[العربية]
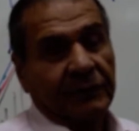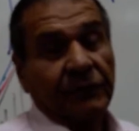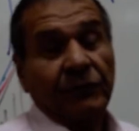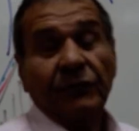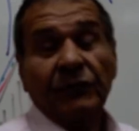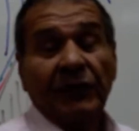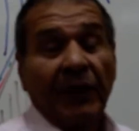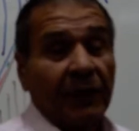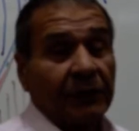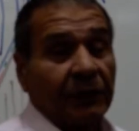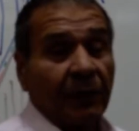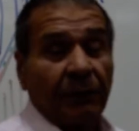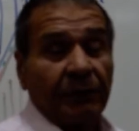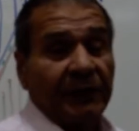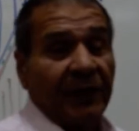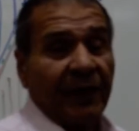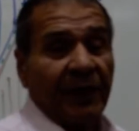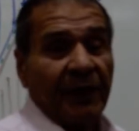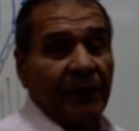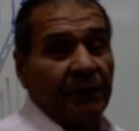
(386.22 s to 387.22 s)
ده طب
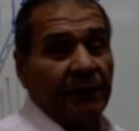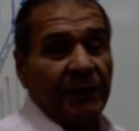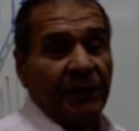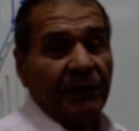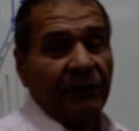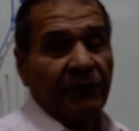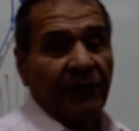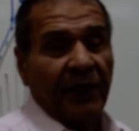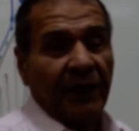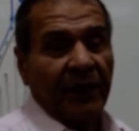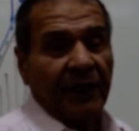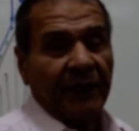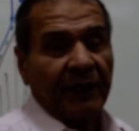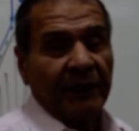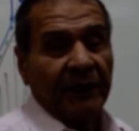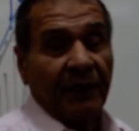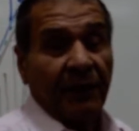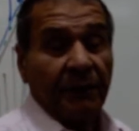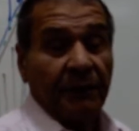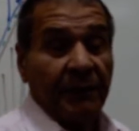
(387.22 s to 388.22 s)
ده يهمني في إيه
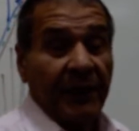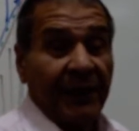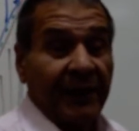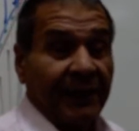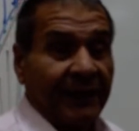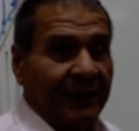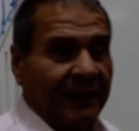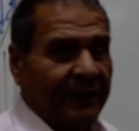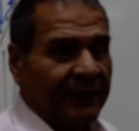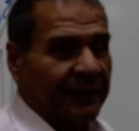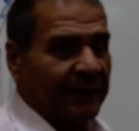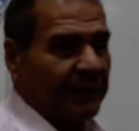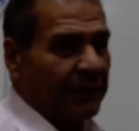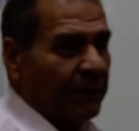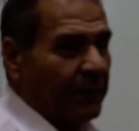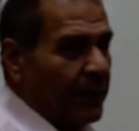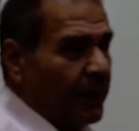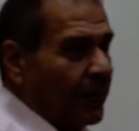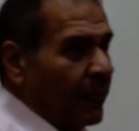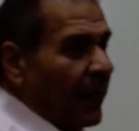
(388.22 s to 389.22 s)
يهمني
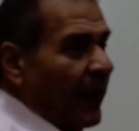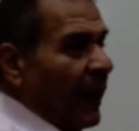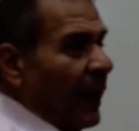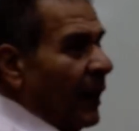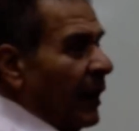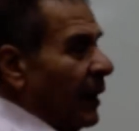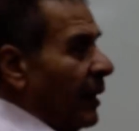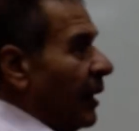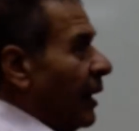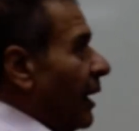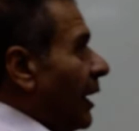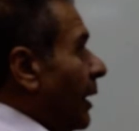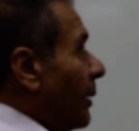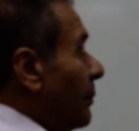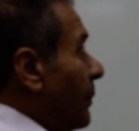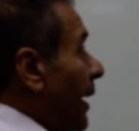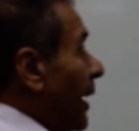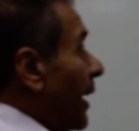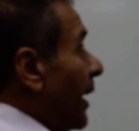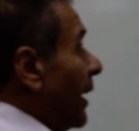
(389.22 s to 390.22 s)

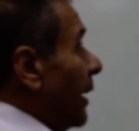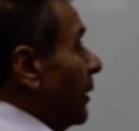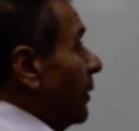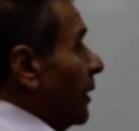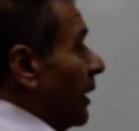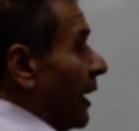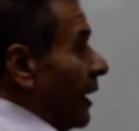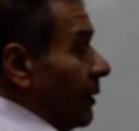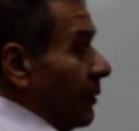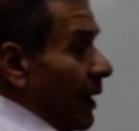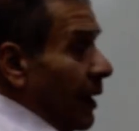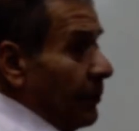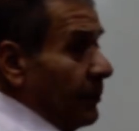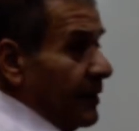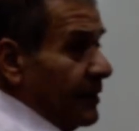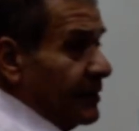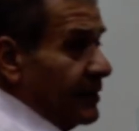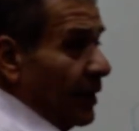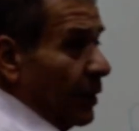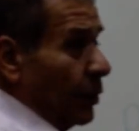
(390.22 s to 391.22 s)
لما اجي آه، قبل
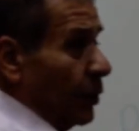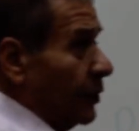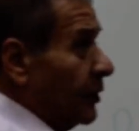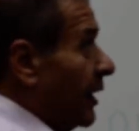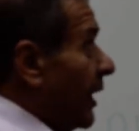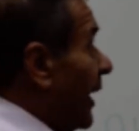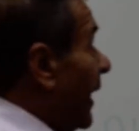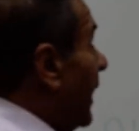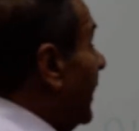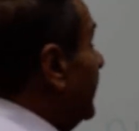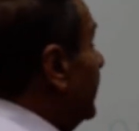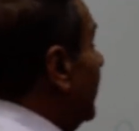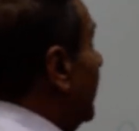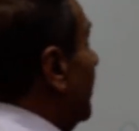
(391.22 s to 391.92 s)
الثيرويد جلان